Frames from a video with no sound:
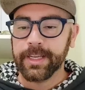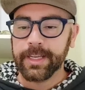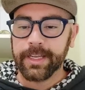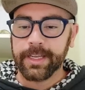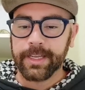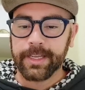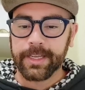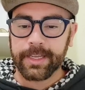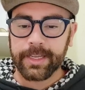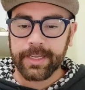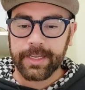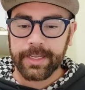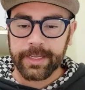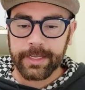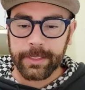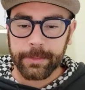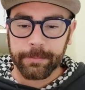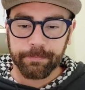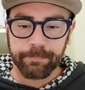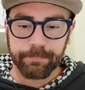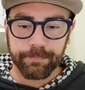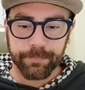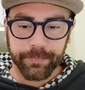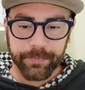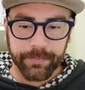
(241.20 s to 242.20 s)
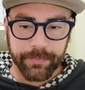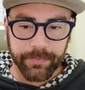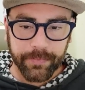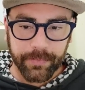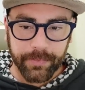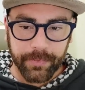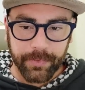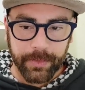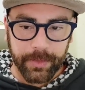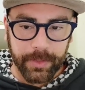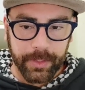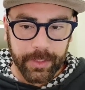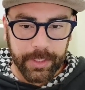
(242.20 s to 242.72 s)
É...
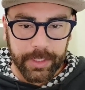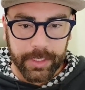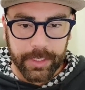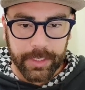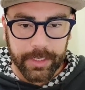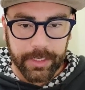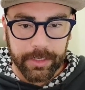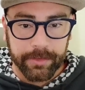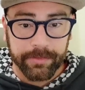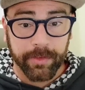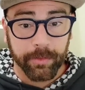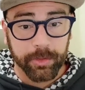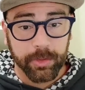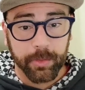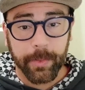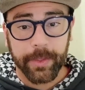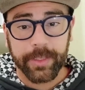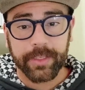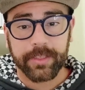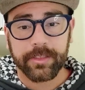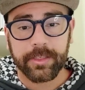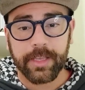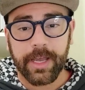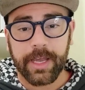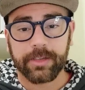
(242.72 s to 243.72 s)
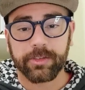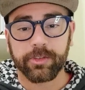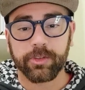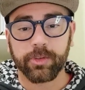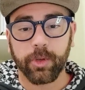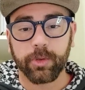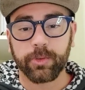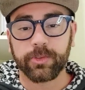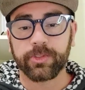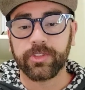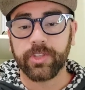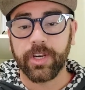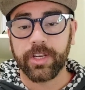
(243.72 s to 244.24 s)
E vamos pensar
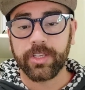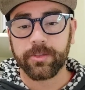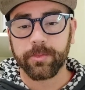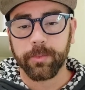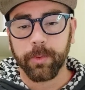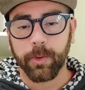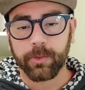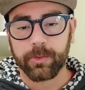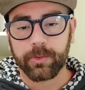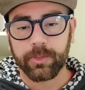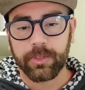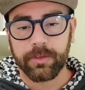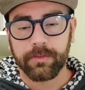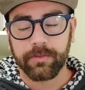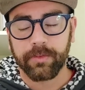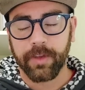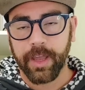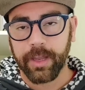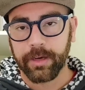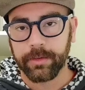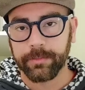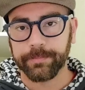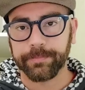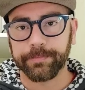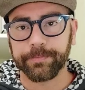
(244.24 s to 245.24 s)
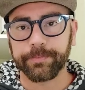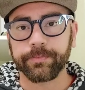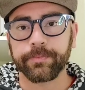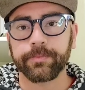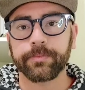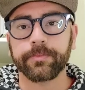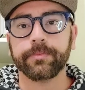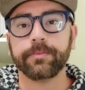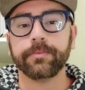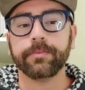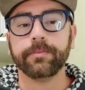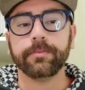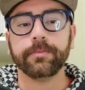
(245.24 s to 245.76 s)
só nos três pontos que vieram.
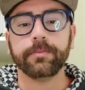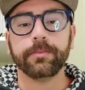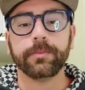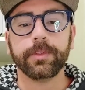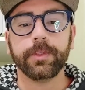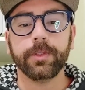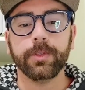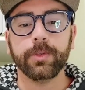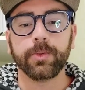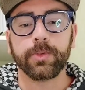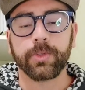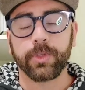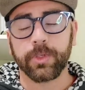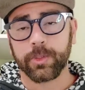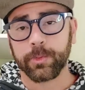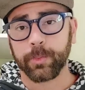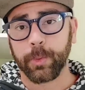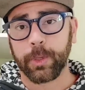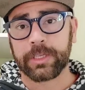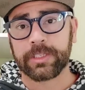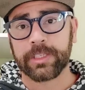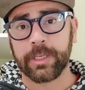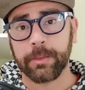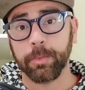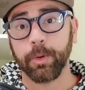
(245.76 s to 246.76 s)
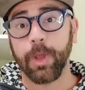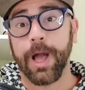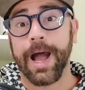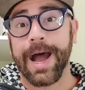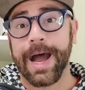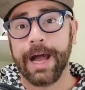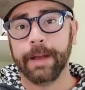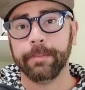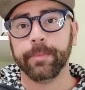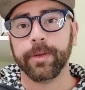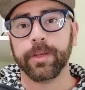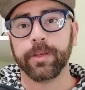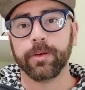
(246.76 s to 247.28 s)
O Santos, por exemplo,
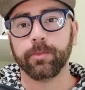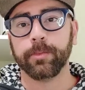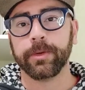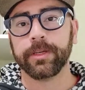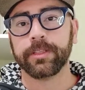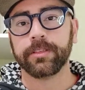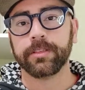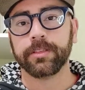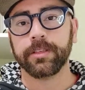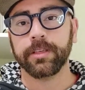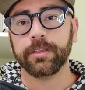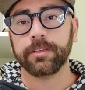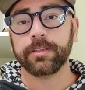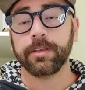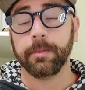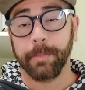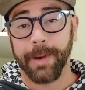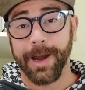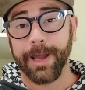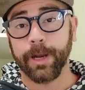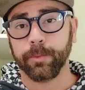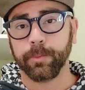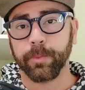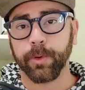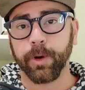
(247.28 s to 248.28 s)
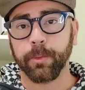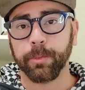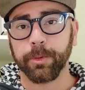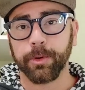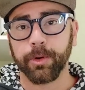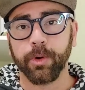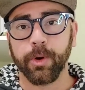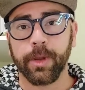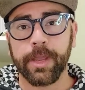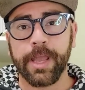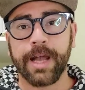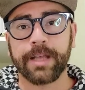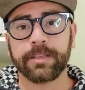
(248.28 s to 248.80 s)
abre uma distância para o próprio
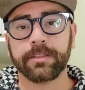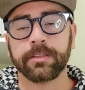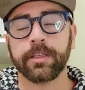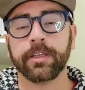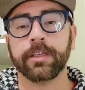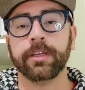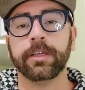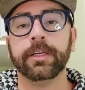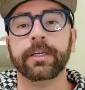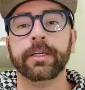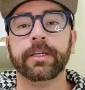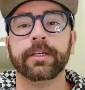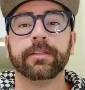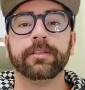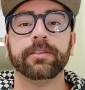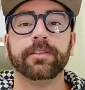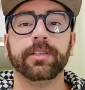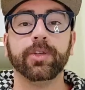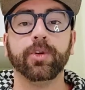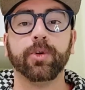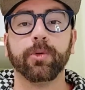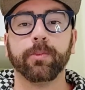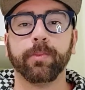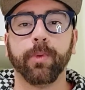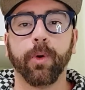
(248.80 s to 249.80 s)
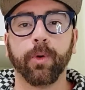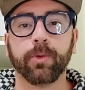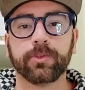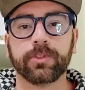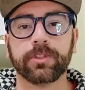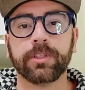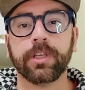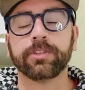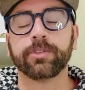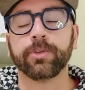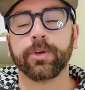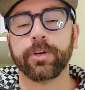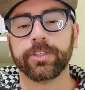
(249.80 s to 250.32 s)
Goiás, né? Cinco pontos
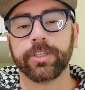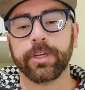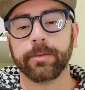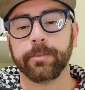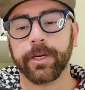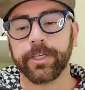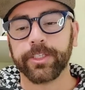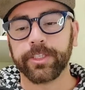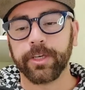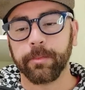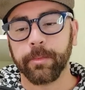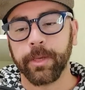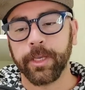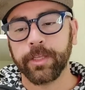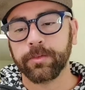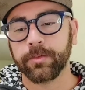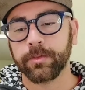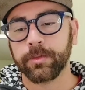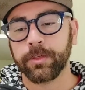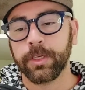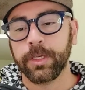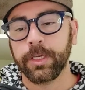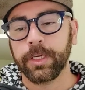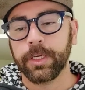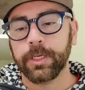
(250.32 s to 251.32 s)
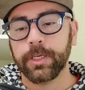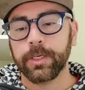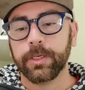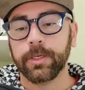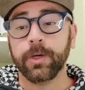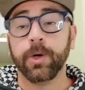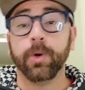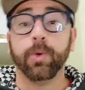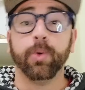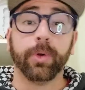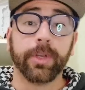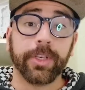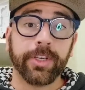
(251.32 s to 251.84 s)
na zona de rebaixamento,
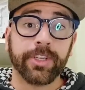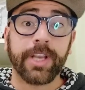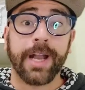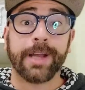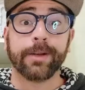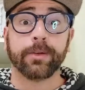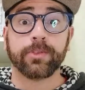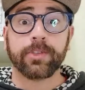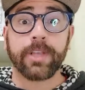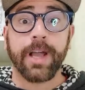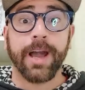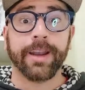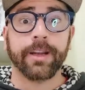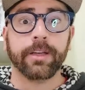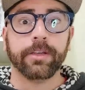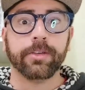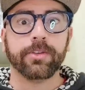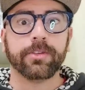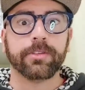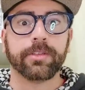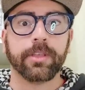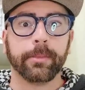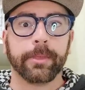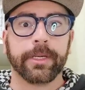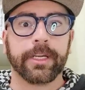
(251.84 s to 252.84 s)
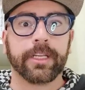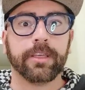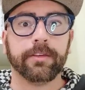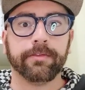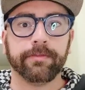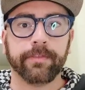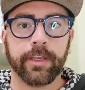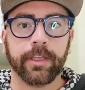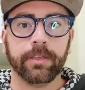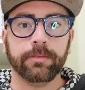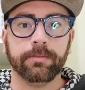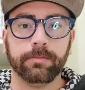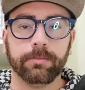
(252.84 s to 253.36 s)
o que já nos garante que semana que
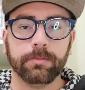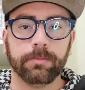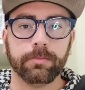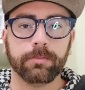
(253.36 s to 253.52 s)
vem